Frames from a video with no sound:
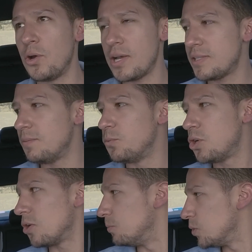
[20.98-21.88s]
no gasta
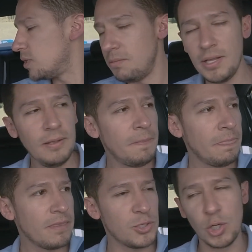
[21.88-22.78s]
mucho combustible.
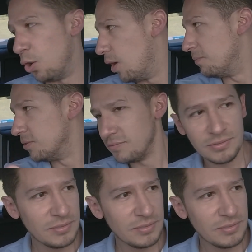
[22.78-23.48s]
Yo lo amo.